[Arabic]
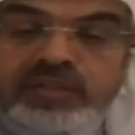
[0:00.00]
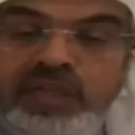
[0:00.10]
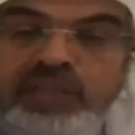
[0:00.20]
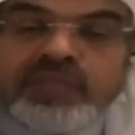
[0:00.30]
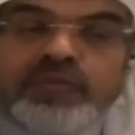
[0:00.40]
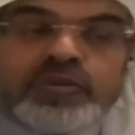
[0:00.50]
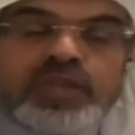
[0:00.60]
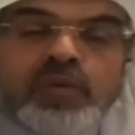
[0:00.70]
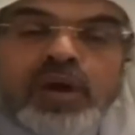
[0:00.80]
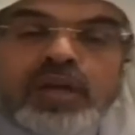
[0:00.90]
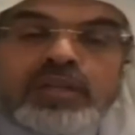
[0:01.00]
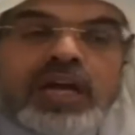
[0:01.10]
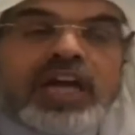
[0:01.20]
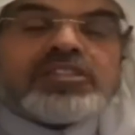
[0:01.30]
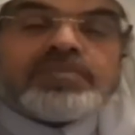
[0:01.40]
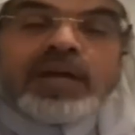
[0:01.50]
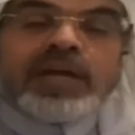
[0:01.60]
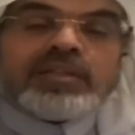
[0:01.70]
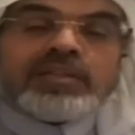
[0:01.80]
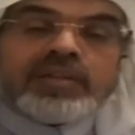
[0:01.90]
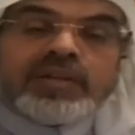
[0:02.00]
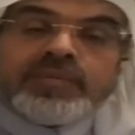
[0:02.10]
تعطي فلوس أي واحد أصبحت من